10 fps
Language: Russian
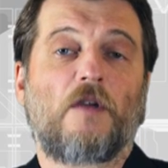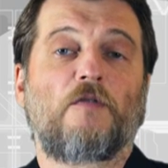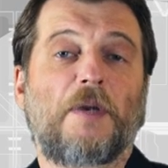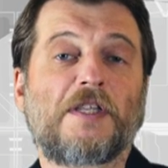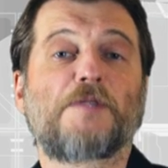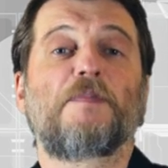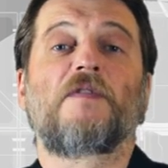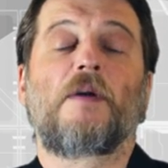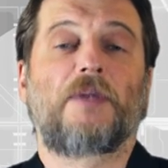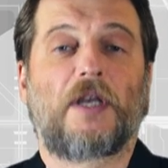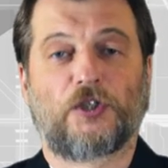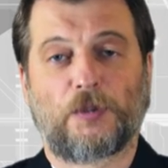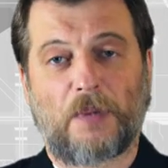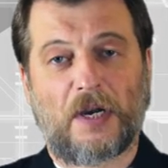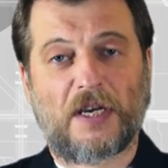В принципе, вам также
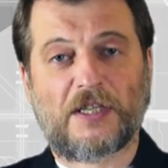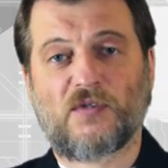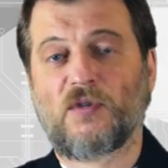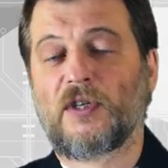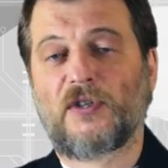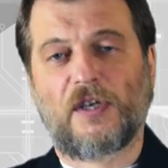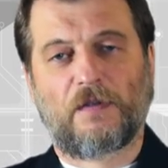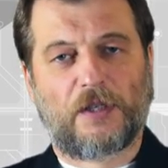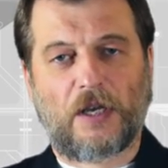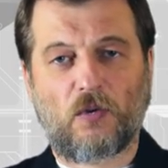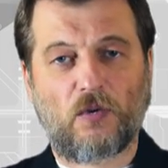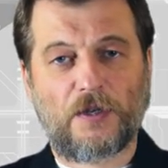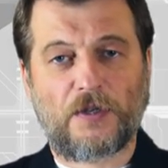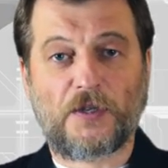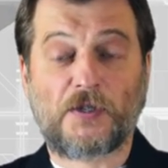показывают, где вы
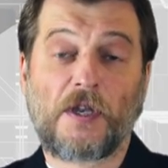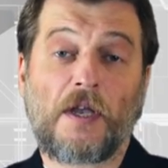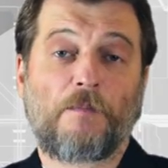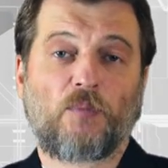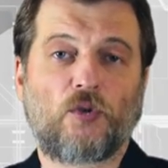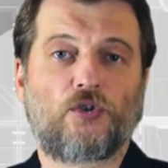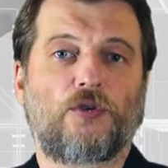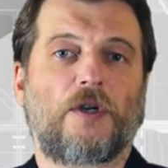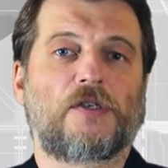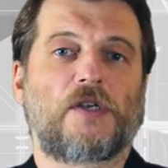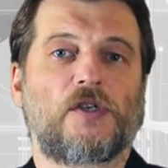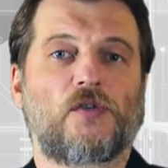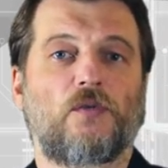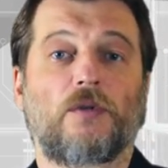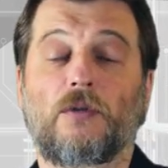находитесь, но еще и
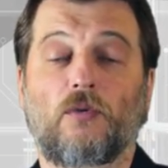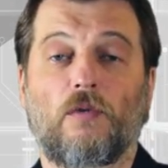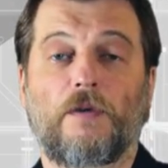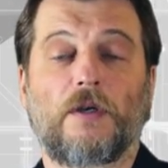рассказывают, кто вы.